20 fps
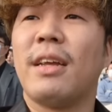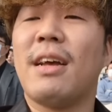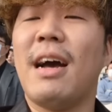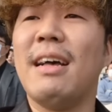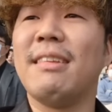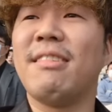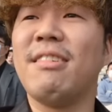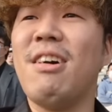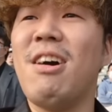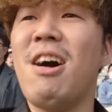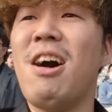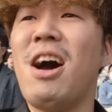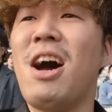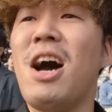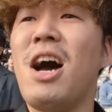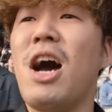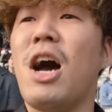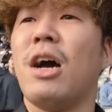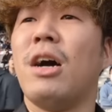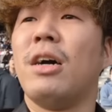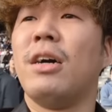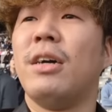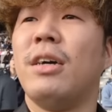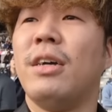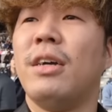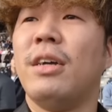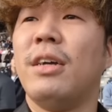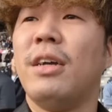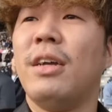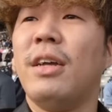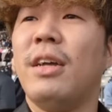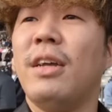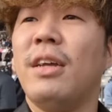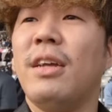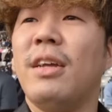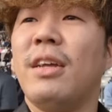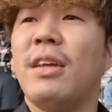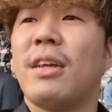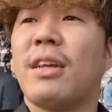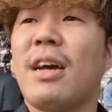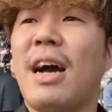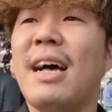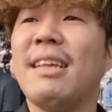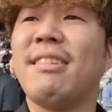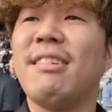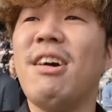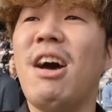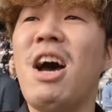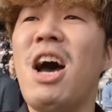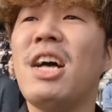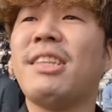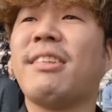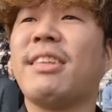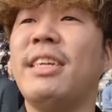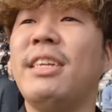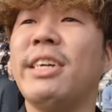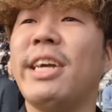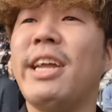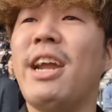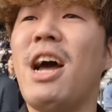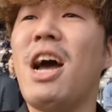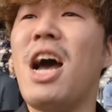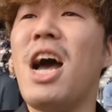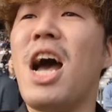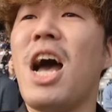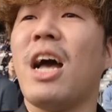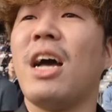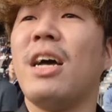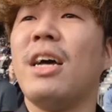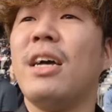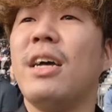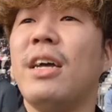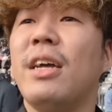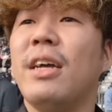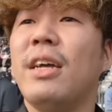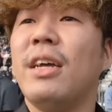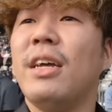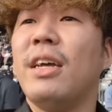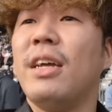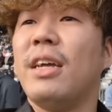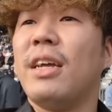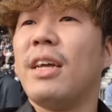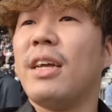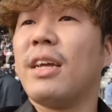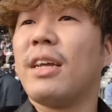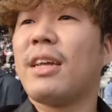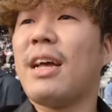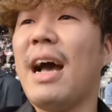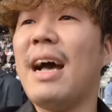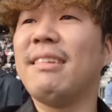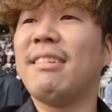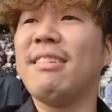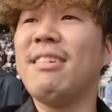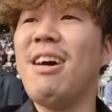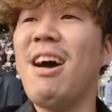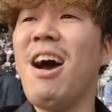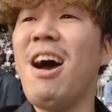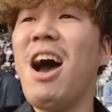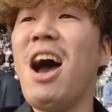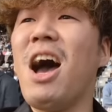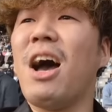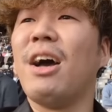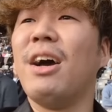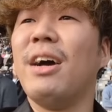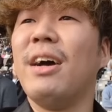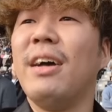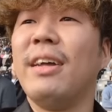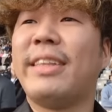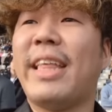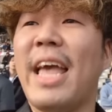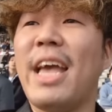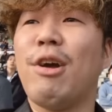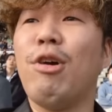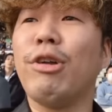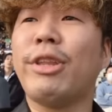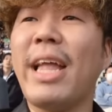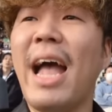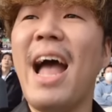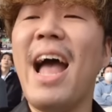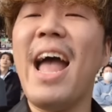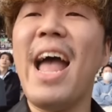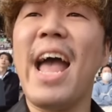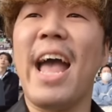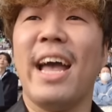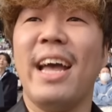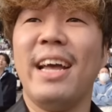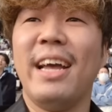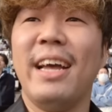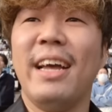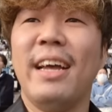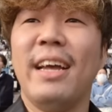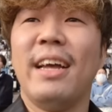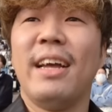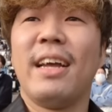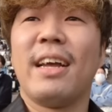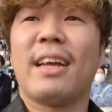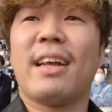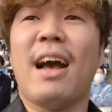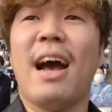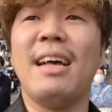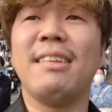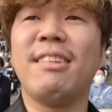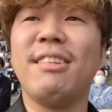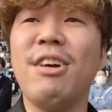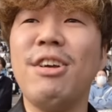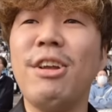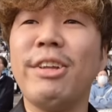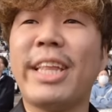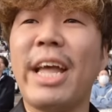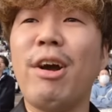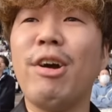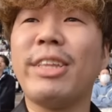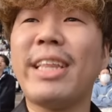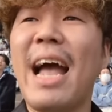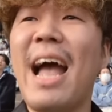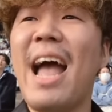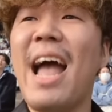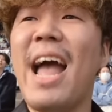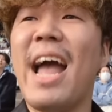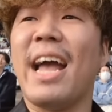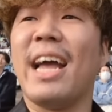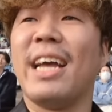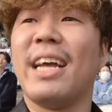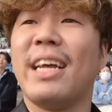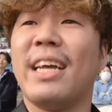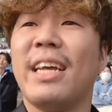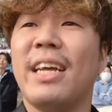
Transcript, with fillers: カズオカズオ突き抜けろカズオ手応えカズオの手応え